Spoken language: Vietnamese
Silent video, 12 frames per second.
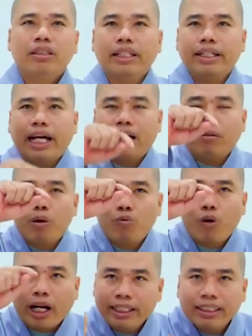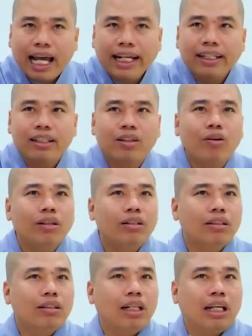Chỉ cần một khoảnh tay này thôi
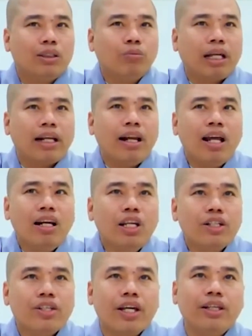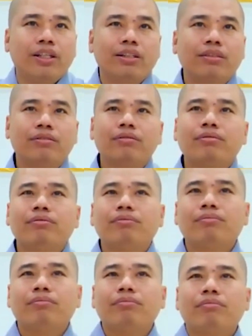là chúng ta đến Liên Trì.
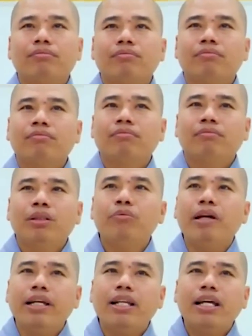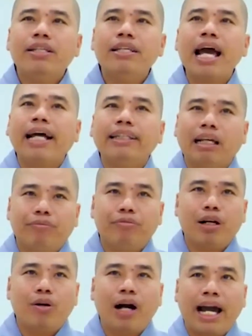Quý vị đã gia nhập
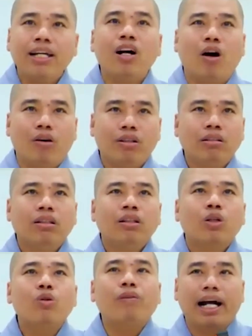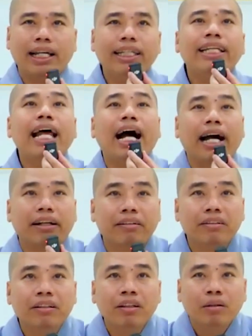vào hải hội của Phật A Di Đà.
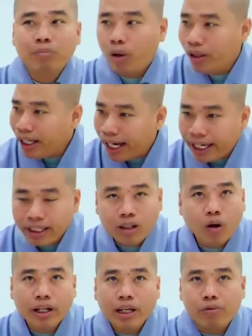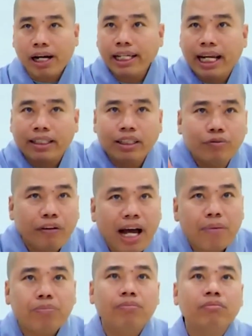Mỗi ngày ngồi nghe Phật A Di Đà thuyết
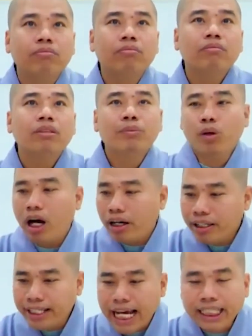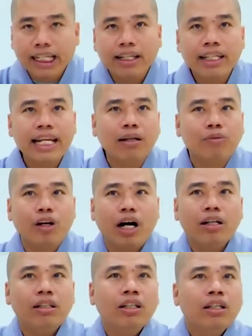pháp. Muốn ở dưới đất thì ở dưới đất, muốn
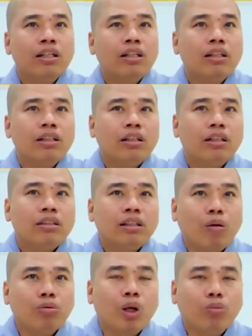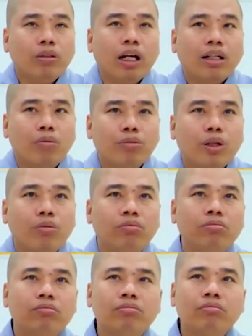ở không trung thì ở không
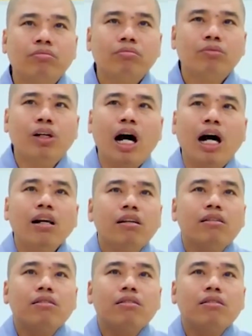trung, muốn ở